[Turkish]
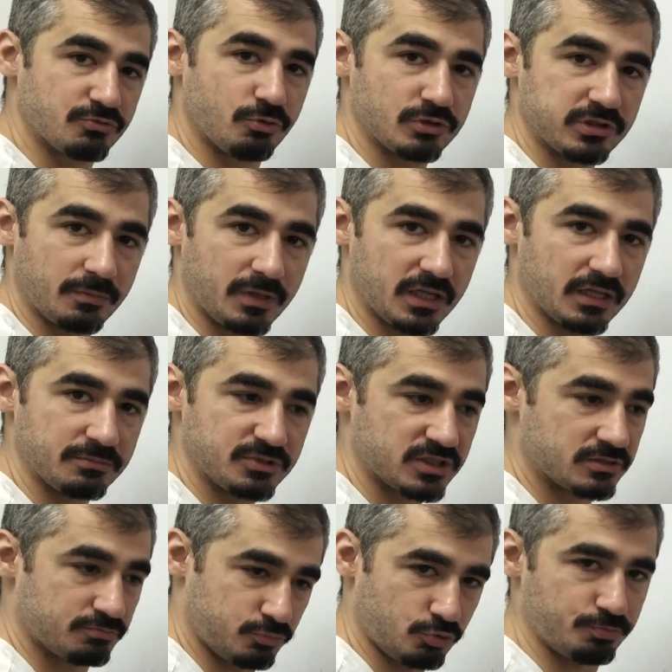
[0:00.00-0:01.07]
volta
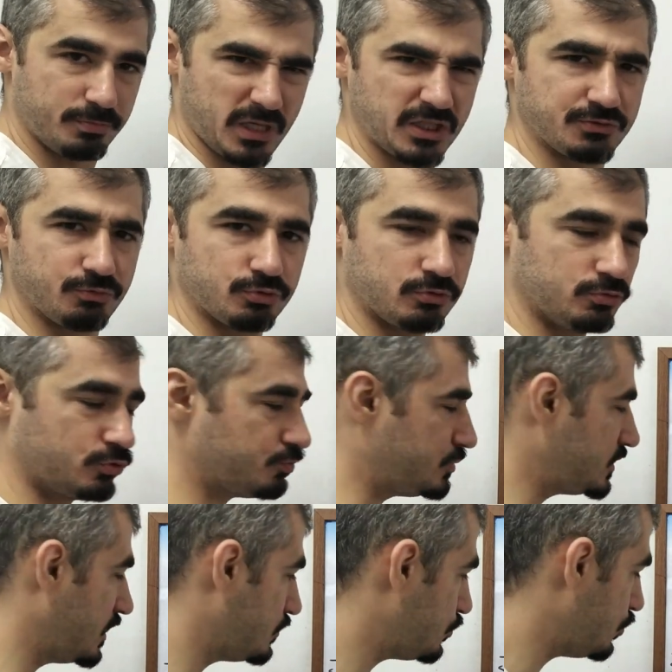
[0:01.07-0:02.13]
bağlamışız. Bu 5 voltluk
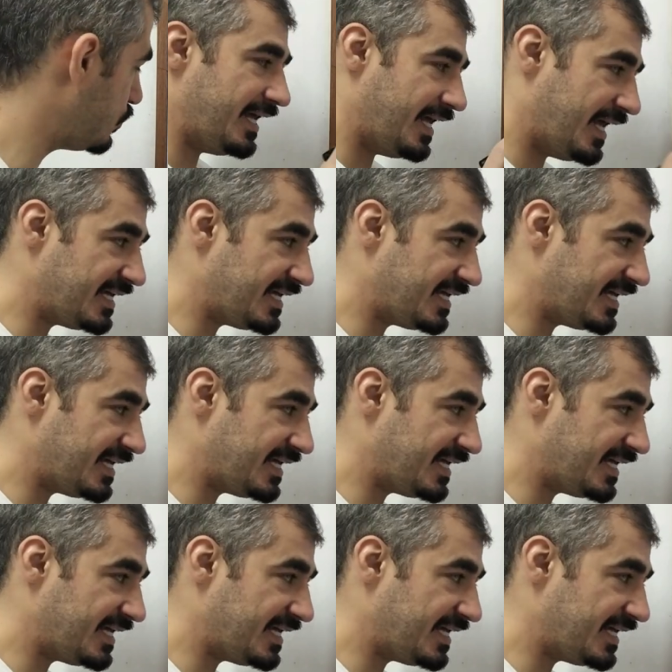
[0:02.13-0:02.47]
bir sensör.